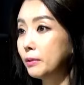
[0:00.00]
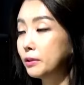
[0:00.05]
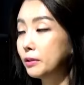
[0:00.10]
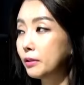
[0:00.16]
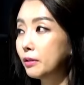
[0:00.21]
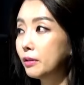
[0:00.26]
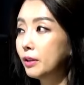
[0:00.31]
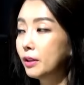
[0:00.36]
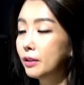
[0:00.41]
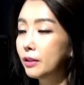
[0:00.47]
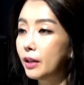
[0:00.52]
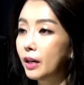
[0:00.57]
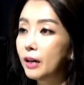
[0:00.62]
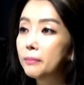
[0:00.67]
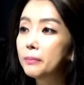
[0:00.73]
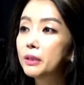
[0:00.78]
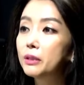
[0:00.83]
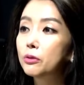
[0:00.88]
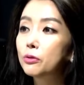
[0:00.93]
하면서
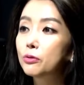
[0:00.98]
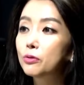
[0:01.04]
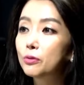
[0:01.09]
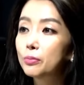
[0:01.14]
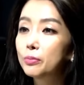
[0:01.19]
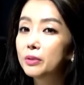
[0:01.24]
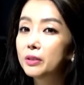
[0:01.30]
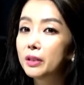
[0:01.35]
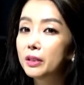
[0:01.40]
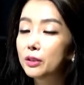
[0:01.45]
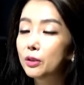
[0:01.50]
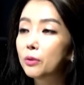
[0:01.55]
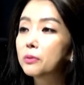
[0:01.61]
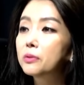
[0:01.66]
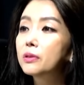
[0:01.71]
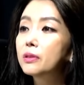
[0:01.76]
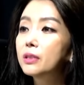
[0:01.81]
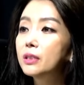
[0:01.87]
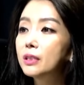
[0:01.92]
대한민국 국민의
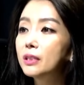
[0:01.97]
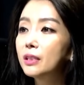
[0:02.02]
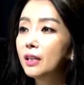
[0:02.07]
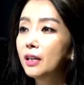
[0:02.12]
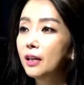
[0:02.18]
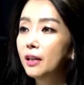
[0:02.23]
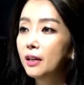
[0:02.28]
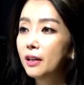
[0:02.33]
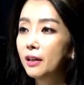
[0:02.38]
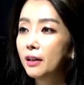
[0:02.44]
정치